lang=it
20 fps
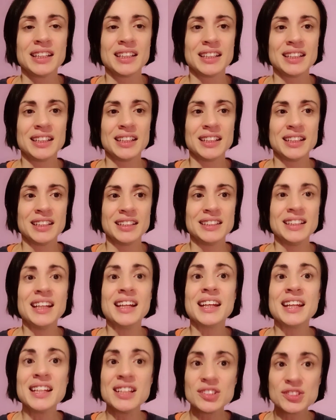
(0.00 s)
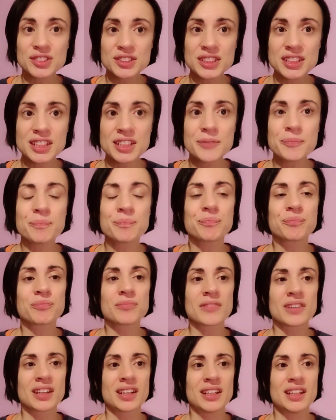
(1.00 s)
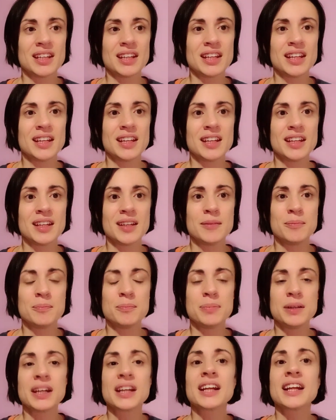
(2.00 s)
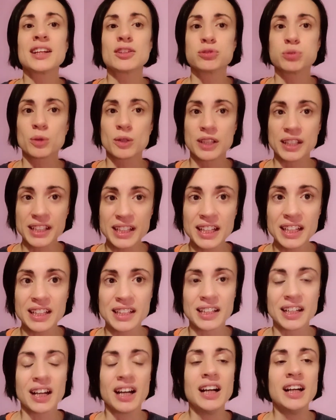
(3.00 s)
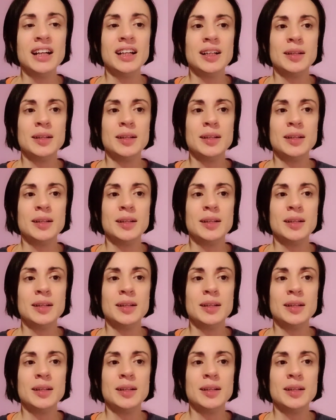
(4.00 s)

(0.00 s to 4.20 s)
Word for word: eh, dei rischi eh, per la sua carriera,